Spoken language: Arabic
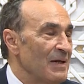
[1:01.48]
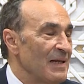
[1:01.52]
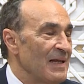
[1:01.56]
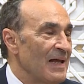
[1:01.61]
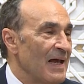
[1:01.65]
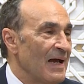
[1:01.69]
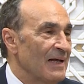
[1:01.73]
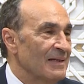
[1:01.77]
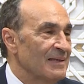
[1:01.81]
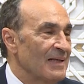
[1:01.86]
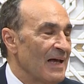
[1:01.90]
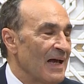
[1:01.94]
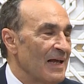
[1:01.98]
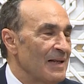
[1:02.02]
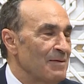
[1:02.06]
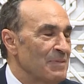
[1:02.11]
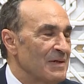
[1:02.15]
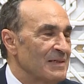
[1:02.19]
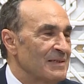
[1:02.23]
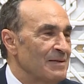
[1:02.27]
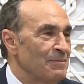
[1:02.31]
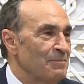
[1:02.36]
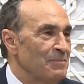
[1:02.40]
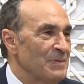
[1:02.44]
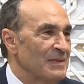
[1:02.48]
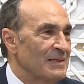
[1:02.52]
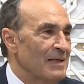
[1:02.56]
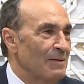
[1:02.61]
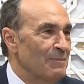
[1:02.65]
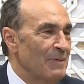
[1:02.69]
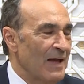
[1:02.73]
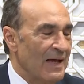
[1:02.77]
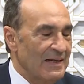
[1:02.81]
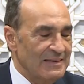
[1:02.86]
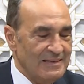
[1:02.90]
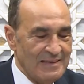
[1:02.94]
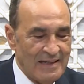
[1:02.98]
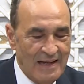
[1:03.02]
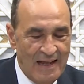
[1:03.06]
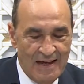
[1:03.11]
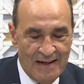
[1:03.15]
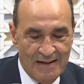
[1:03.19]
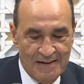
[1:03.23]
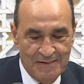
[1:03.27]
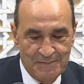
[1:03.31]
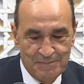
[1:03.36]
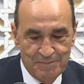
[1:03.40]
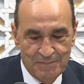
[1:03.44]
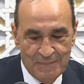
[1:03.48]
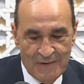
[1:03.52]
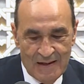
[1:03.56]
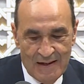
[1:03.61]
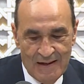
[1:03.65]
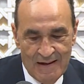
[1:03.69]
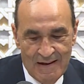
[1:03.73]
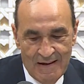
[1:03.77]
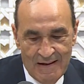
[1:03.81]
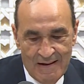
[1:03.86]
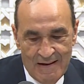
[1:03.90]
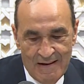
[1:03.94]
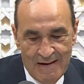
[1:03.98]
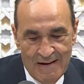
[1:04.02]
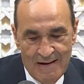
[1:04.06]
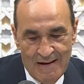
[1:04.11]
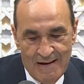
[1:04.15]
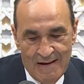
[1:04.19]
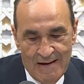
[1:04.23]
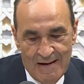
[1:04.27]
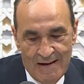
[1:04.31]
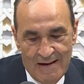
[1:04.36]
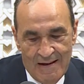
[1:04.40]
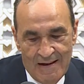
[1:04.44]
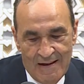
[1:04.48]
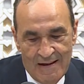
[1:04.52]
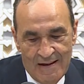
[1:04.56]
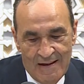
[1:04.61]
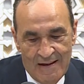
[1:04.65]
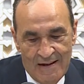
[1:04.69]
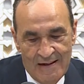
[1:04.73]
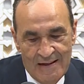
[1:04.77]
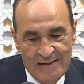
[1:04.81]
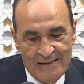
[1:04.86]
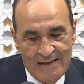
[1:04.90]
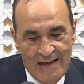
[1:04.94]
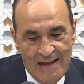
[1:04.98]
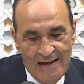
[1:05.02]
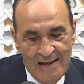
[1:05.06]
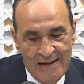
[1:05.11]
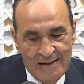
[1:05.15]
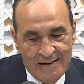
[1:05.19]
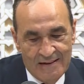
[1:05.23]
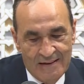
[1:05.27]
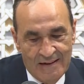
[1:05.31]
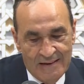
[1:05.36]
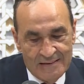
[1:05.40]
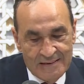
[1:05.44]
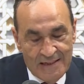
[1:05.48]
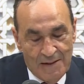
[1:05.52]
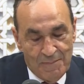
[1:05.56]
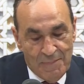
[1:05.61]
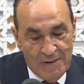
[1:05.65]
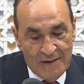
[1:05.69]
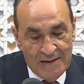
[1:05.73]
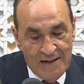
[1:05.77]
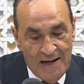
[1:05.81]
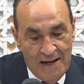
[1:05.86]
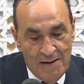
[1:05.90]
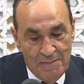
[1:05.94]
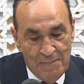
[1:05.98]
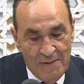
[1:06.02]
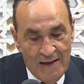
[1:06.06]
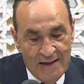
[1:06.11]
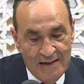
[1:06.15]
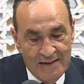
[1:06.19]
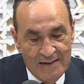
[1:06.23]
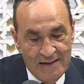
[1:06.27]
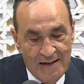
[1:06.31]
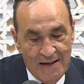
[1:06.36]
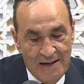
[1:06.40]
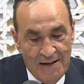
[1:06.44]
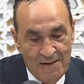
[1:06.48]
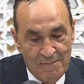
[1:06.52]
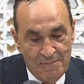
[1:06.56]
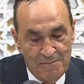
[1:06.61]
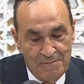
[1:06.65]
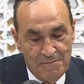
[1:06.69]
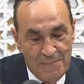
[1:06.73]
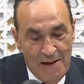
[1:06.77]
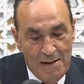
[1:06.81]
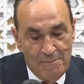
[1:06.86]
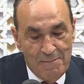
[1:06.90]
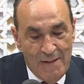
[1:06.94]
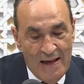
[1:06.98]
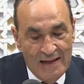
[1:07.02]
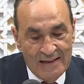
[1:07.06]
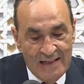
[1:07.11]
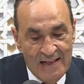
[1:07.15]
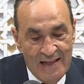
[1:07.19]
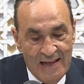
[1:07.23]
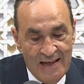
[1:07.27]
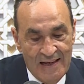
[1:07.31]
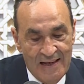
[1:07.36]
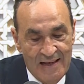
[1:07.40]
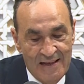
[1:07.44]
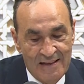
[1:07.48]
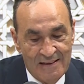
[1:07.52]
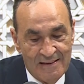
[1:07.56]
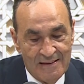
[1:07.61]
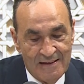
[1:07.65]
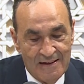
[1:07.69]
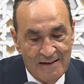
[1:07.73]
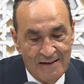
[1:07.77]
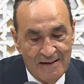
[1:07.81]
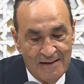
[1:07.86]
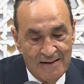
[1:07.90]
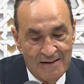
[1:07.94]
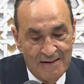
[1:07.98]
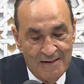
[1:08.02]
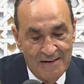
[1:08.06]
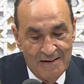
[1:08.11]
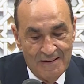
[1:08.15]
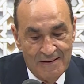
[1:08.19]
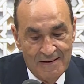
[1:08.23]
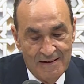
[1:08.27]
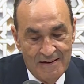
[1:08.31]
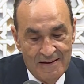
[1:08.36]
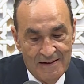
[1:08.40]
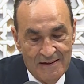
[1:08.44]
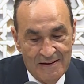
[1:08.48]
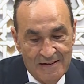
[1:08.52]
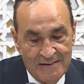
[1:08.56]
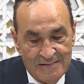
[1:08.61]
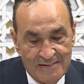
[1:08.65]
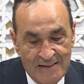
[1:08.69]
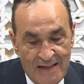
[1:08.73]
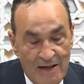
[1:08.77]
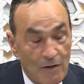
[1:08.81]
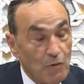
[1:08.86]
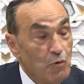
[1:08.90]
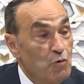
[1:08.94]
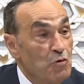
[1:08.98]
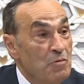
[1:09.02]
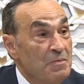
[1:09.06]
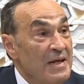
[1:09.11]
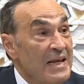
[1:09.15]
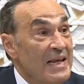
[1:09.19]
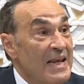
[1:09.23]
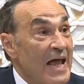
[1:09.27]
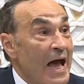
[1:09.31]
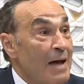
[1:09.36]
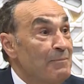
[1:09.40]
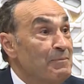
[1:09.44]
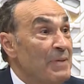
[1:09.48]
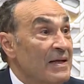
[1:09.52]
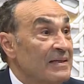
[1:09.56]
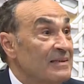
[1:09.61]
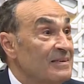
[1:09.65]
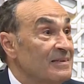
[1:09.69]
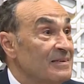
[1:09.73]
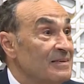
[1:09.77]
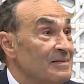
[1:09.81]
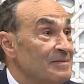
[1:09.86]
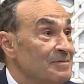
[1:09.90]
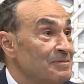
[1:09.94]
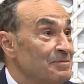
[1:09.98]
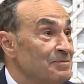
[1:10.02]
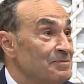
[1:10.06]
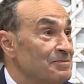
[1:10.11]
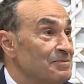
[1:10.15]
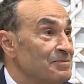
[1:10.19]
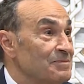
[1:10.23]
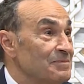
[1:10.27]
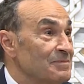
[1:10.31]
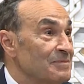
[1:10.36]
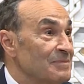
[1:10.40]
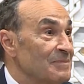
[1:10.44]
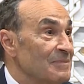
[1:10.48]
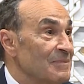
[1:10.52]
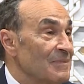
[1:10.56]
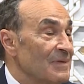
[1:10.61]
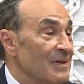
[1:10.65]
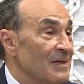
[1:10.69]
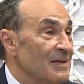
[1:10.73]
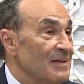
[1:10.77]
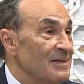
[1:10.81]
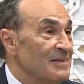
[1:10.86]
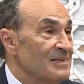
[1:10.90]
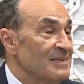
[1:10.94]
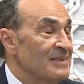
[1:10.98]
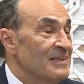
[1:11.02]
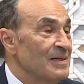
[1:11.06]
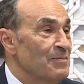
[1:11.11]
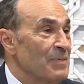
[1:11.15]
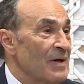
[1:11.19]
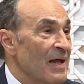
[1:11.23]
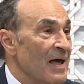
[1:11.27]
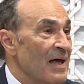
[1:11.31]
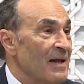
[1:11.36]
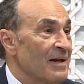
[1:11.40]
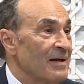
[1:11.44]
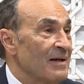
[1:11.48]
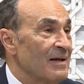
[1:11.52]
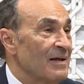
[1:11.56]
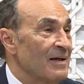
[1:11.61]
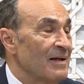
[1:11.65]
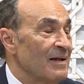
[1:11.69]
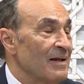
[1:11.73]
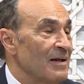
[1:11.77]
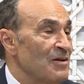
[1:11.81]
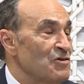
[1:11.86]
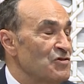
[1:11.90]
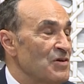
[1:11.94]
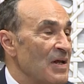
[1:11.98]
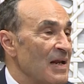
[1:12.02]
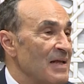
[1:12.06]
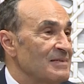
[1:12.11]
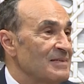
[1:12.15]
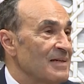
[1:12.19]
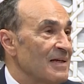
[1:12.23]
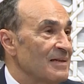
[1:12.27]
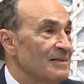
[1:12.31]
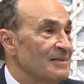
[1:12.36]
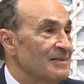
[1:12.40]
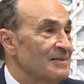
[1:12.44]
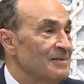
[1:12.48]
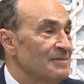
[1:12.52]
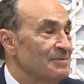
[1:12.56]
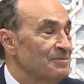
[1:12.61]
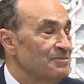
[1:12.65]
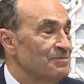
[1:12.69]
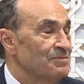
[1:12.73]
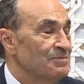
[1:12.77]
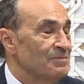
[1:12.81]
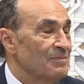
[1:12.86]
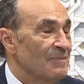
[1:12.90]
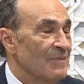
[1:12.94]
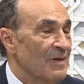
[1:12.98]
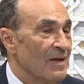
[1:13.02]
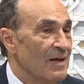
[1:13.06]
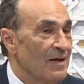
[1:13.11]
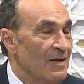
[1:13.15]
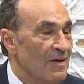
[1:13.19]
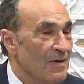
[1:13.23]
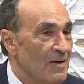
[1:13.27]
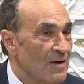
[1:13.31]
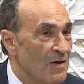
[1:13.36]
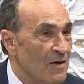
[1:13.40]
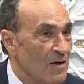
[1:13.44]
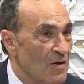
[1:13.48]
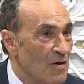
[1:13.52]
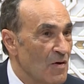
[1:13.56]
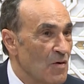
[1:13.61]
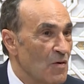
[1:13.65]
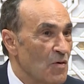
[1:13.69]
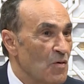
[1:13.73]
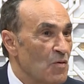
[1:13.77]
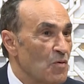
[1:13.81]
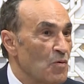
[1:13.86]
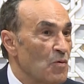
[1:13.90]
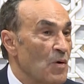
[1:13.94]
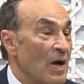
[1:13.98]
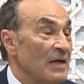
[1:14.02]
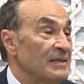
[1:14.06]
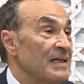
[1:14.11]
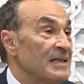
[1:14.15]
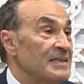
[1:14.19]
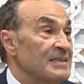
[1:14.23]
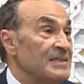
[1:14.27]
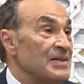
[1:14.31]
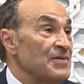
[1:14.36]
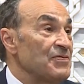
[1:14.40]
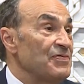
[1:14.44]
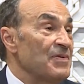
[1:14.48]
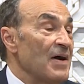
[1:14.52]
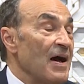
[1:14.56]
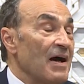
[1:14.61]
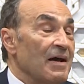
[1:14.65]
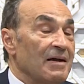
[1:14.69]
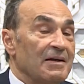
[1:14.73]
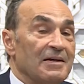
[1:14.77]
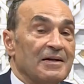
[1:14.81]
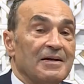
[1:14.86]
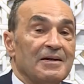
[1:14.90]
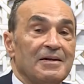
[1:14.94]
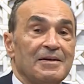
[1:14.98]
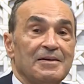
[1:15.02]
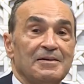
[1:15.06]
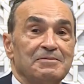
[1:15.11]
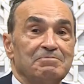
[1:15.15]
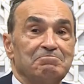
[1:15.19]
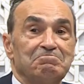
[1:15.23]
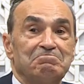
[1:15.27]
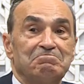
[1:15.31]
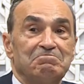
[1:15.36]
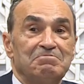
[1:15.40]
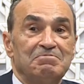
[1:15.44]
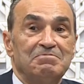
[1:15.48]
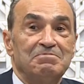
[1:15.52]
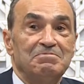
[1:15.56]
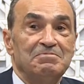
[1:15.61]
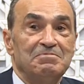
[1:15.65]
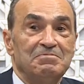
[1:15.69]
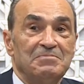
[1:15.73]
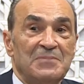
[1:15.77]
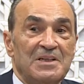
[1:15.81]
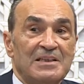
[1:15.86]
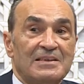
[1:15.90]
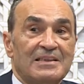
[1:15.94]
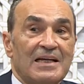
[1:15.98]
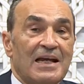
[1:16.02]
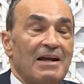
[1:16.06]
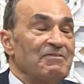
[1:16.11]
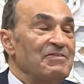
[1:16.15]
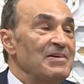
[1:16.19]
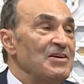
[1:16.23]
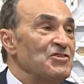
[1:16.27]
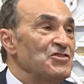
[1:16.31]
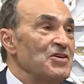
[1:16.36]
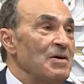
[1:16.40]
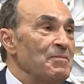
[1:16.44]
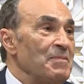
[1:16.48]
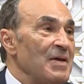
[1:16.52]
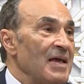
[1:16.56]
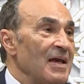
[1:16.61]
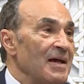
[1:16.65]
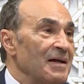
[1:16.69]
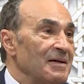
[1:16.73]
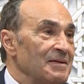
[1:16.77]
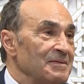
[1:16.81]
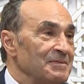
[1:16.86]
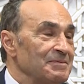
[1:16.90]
لأعضاء المكتب بطبيعة الحال آه، لذلك اعتبرنا بأن ما بعد العيد آه، سيكون من لعبة استمرار آه، الجلسات وهذا اتفاق من طرف الجميع